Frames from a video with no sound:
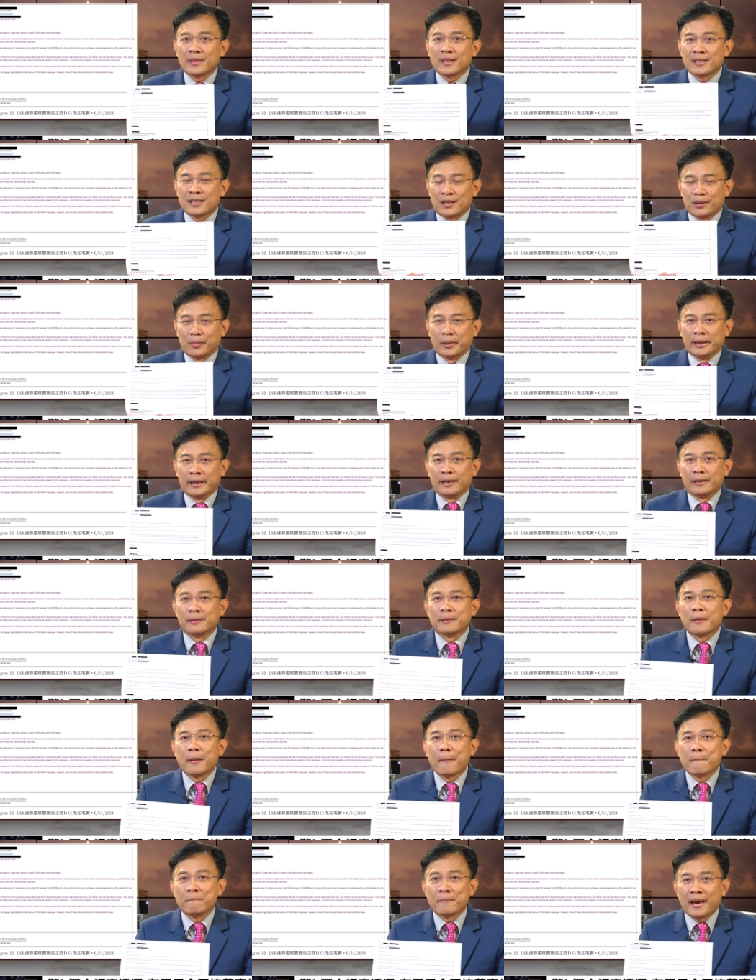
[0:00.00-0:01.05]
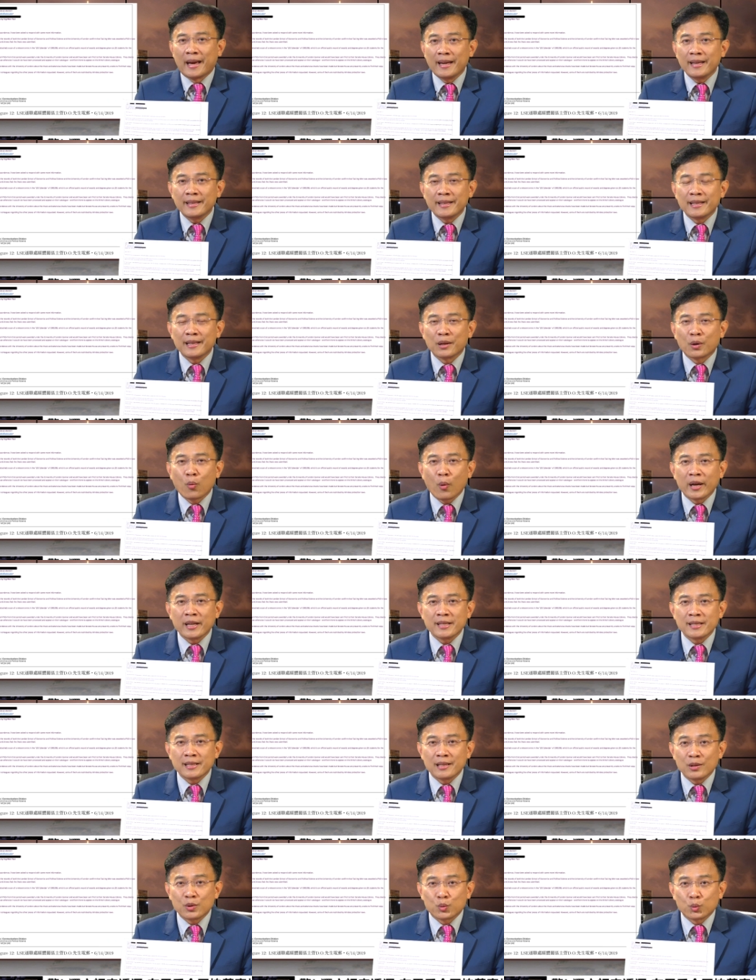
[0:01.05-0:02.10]
请问你，媒体关
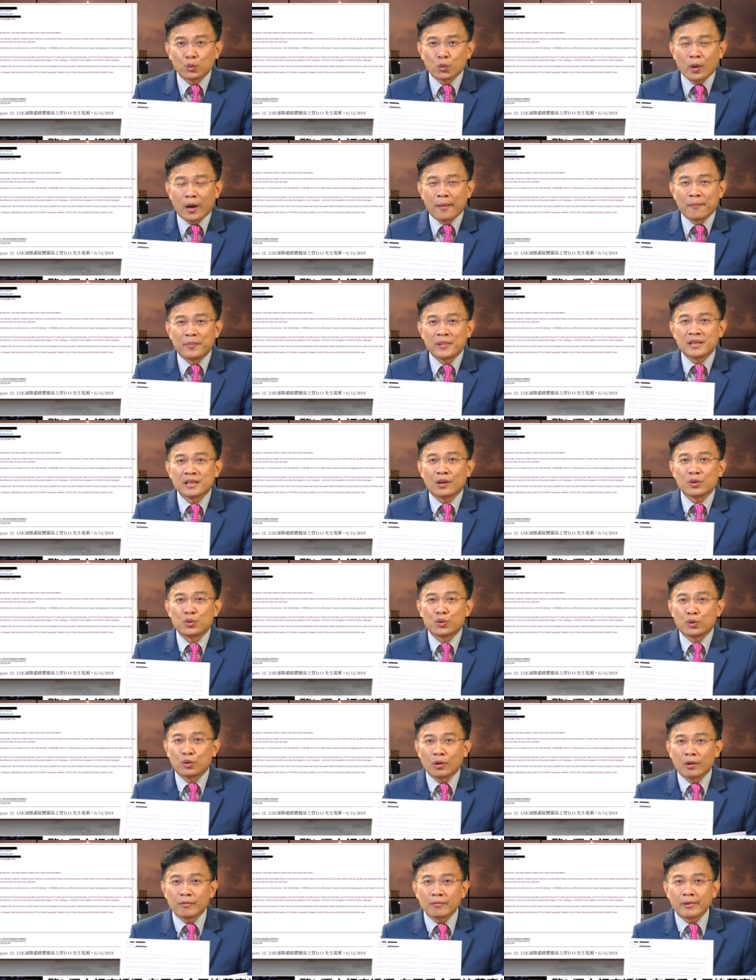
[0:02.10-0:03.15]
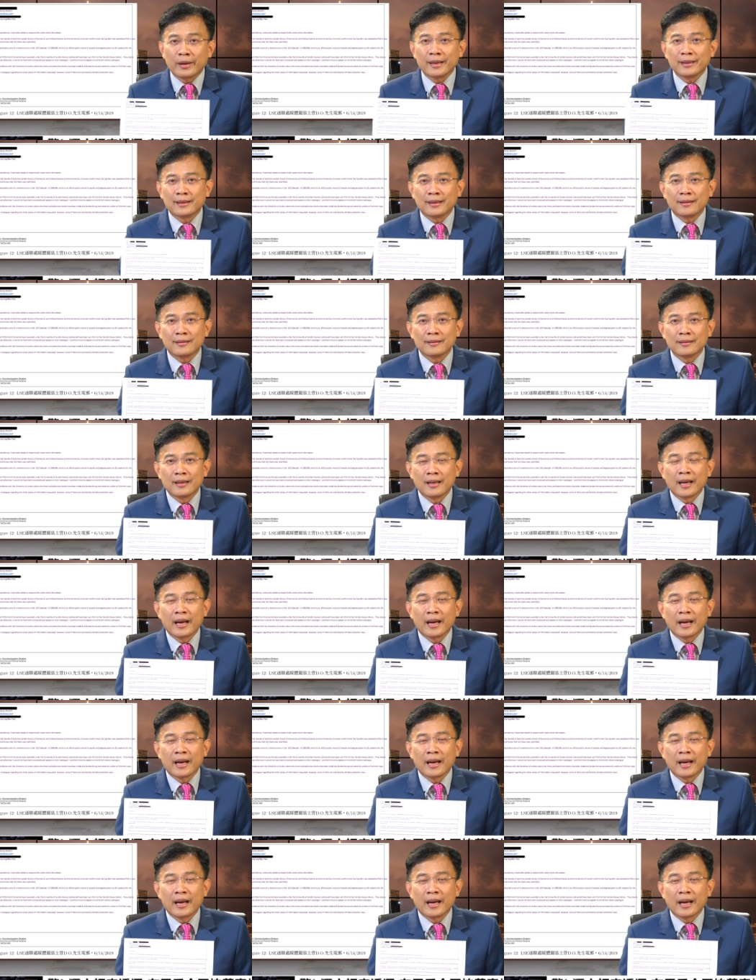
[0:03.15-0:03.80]
系主管比较权威呢，